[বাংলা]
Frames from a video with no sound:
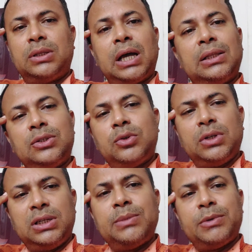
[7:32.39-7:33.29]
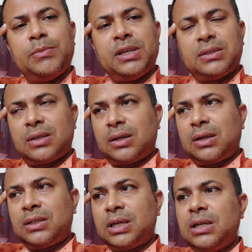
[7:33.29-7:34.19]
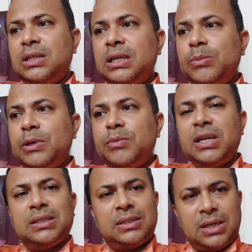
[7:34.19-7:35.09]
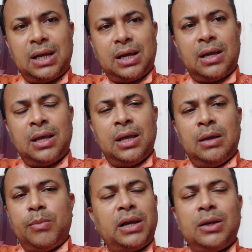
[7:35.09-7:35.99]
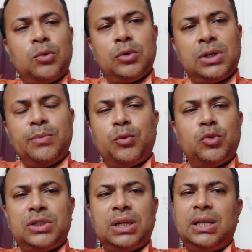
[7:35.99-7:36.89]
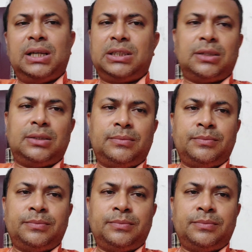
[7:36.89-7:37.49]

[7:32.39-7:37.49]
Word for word: তাদের জন্য ইটিপিবিএস e থাকে সেই ইটিপিবিএস e ছাড়া বাকি কোনোটাই পোস্টালে আসেনি